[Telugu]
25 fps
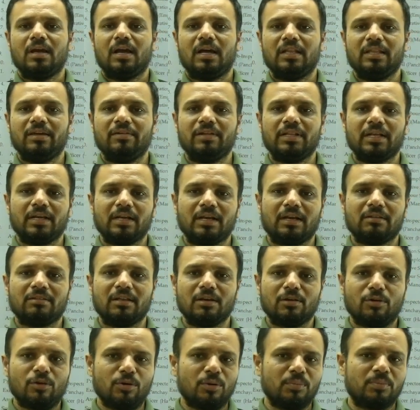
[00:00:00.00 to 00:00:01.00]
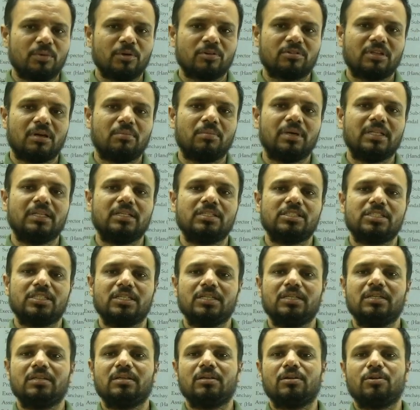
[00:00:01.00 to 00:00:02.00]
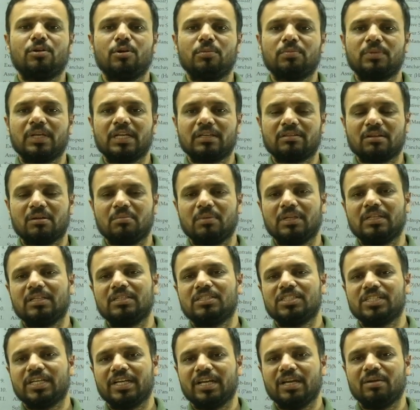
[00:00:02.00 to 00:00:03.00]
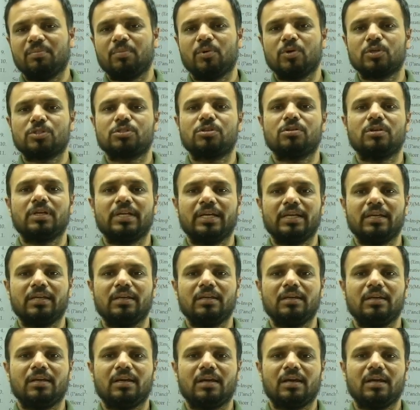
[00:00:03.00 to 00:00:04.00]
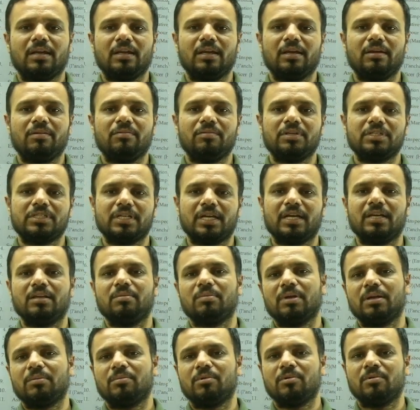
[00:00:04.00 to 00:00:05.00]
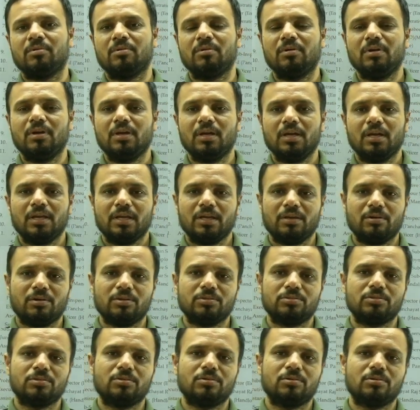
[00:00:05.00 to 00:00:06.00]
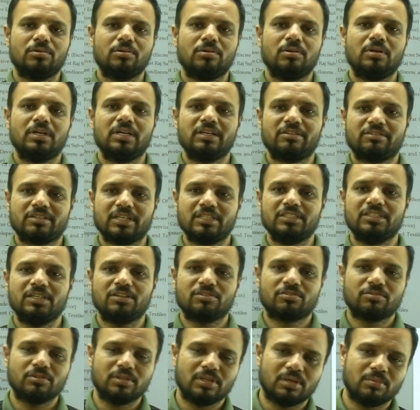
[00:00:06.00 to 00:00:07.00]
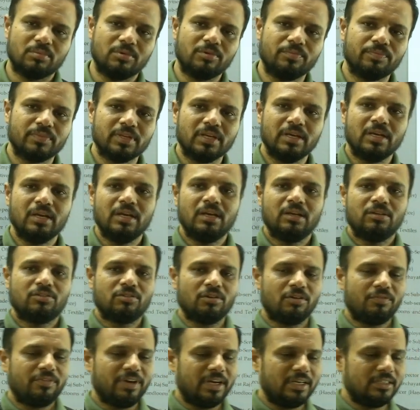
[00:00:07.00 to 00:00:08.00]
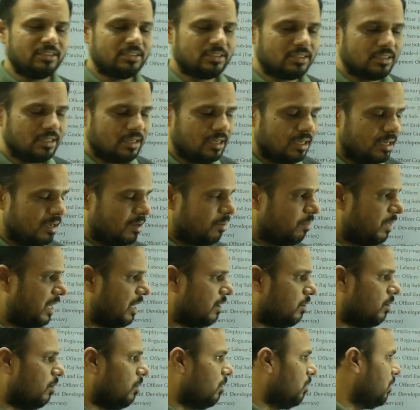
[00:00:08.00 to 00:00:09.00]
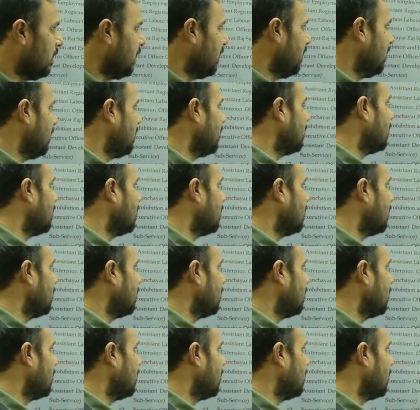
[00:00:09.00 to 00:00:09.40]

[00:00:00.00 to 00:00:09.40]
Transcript: అదేవిధంగా అసలు గ్రూప్ టూకి సంబంధించి గ్రూప్ త్రీకి సంబంధించి ఏ పోస్టులు ఉన్నాయి అనే విషయాన్ని మనము ఈరోజు డిస్కస్ చేసుకుందాము సో ఫ్రెండ్స్ మనకు నిన్న